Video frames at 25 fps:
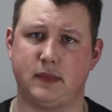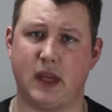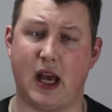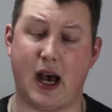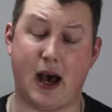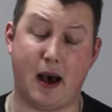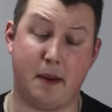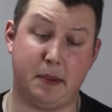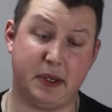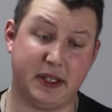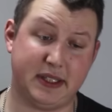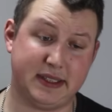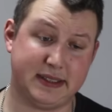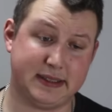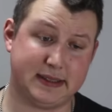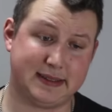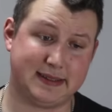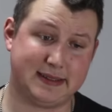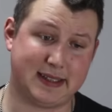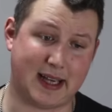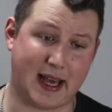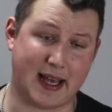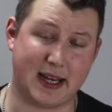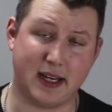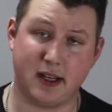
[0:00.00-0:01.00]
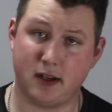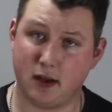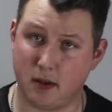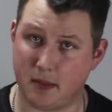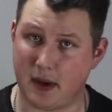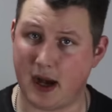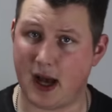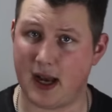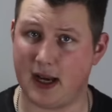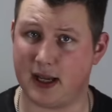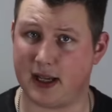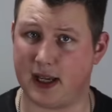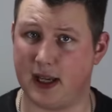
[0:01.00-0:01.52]
Aber keine
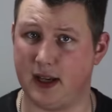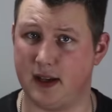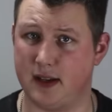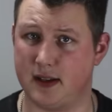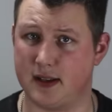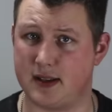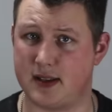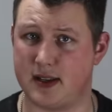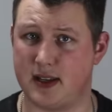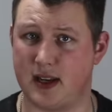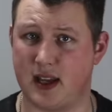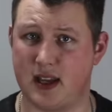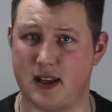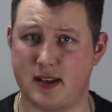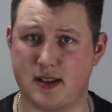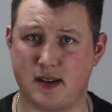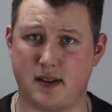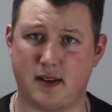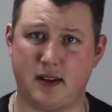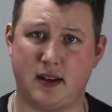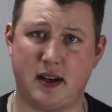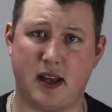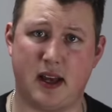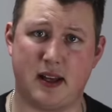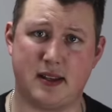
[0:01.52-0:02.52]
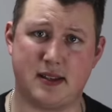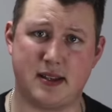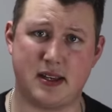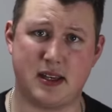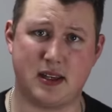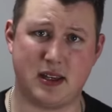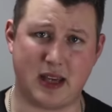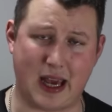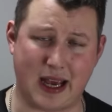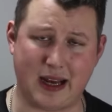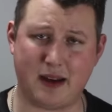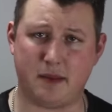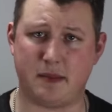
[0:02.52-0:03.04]
normale Kinder-CD, sondern er hat
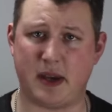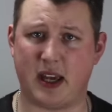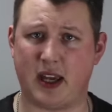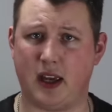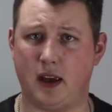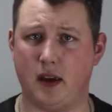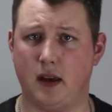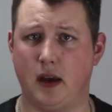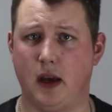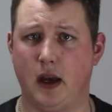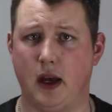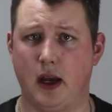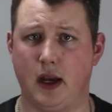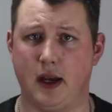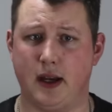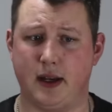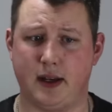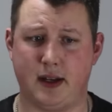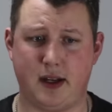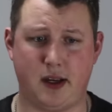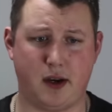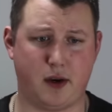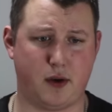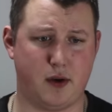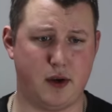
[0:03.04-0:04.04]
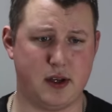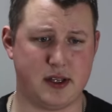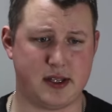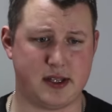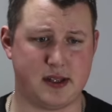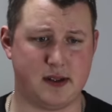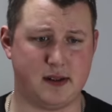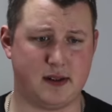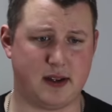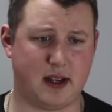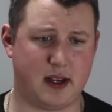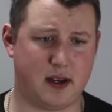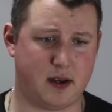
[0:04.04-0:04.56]
sich jede Menge
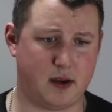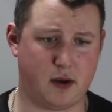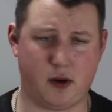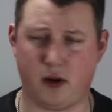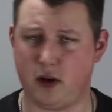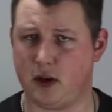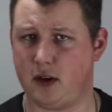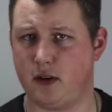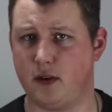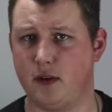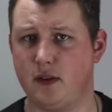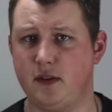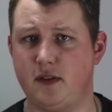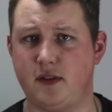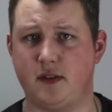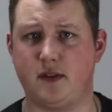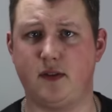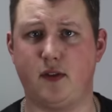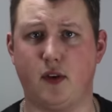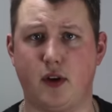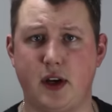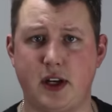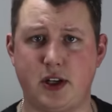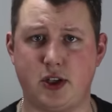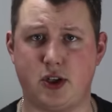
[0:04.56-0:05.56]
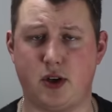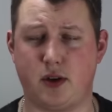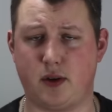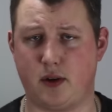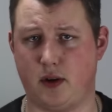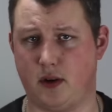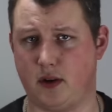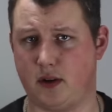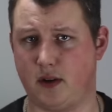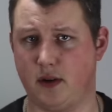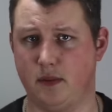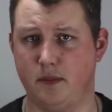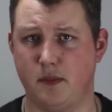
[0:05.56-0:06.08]
Größen der Rock- und
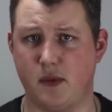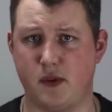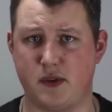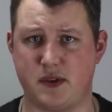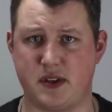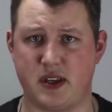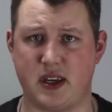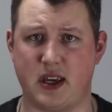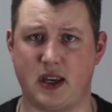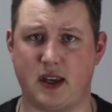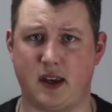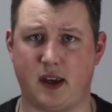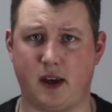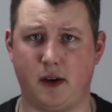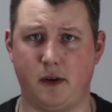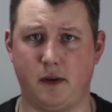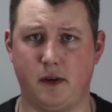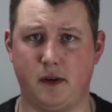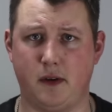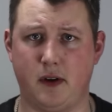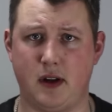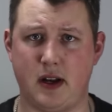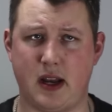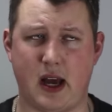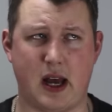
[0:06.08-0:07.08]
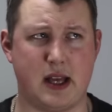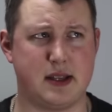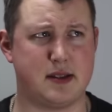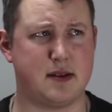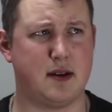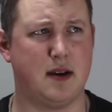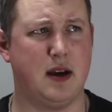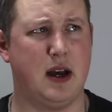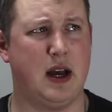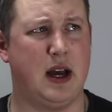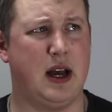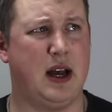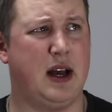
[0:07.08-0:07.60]
Deutschrock-Musik geholt.
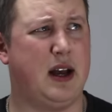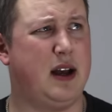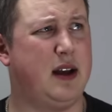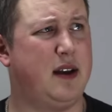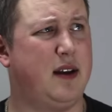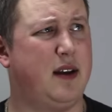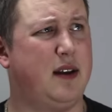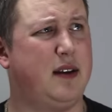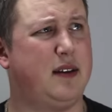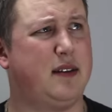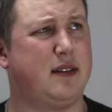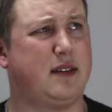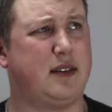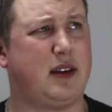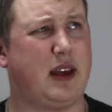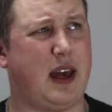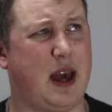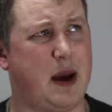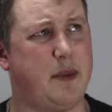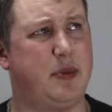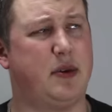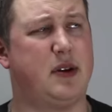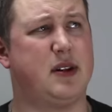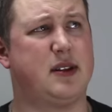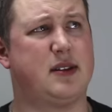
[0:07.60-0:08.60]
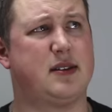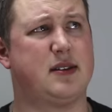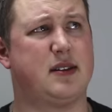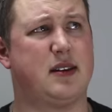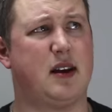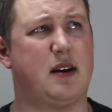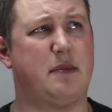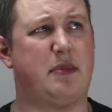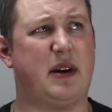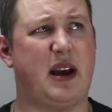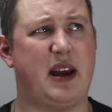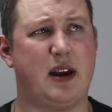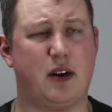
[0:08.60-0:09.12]
Also äh, Kerbholz sind
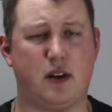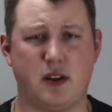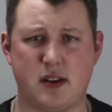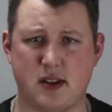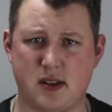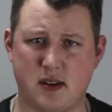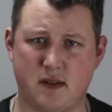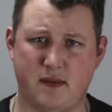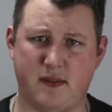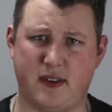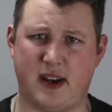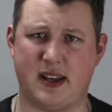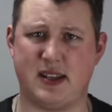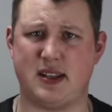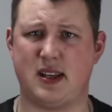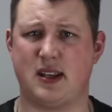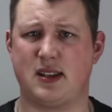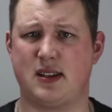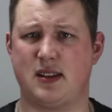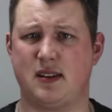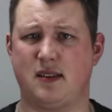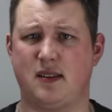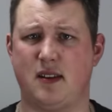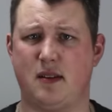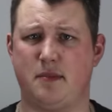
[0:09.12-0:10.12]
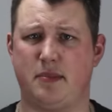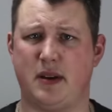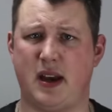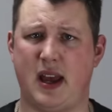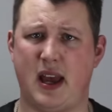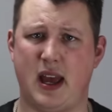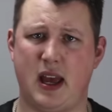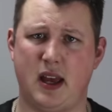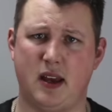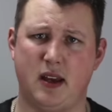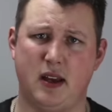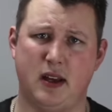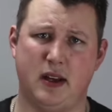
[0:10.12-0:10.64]
dabei, Rotz und Wasser sind
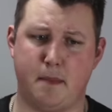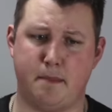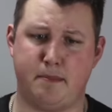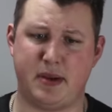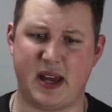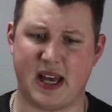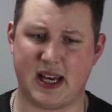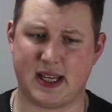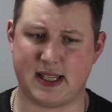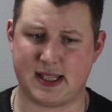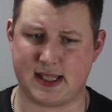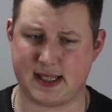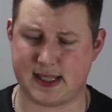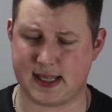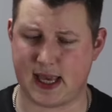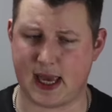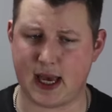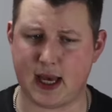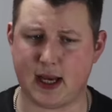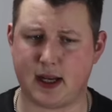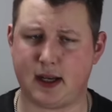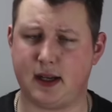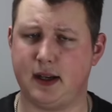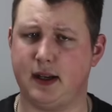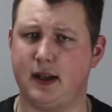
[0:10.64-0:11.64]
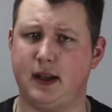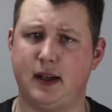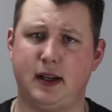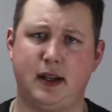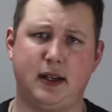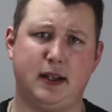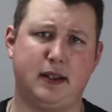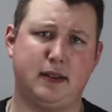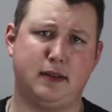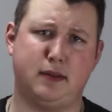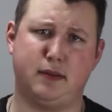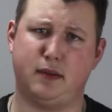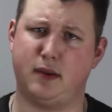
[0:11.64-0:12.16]
dabei,
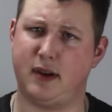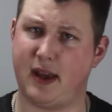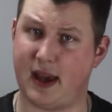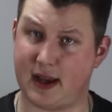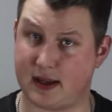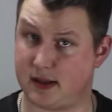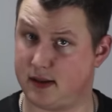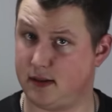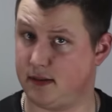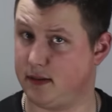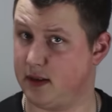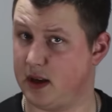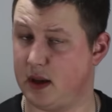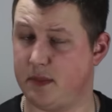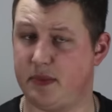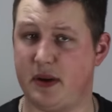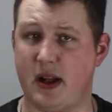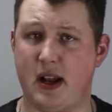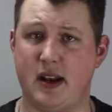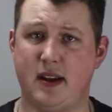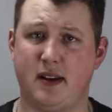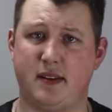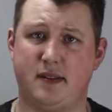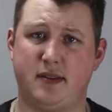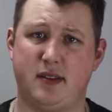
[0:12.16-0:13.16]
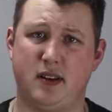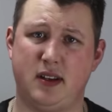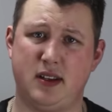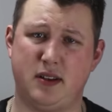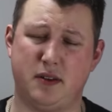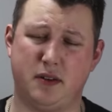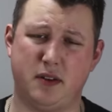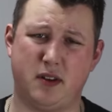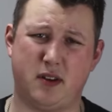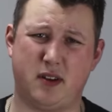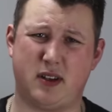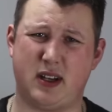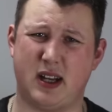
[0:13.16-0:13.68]
Berserker, Axel Rudy Pell natürlich
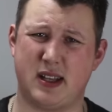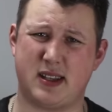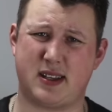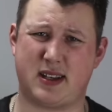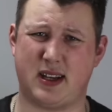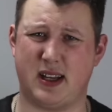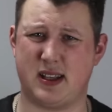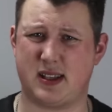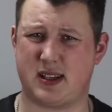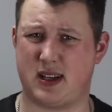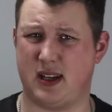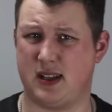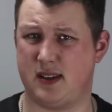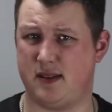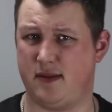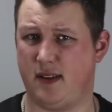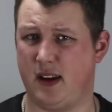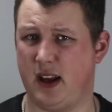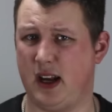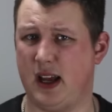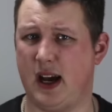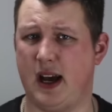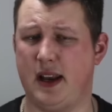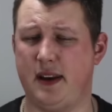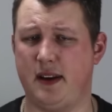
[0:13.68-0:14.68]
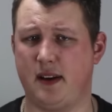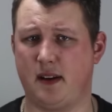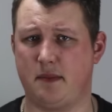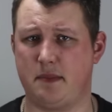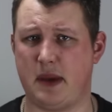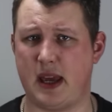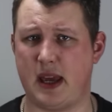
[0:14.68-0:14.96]
und noch ganz, ganz, ganz viele andere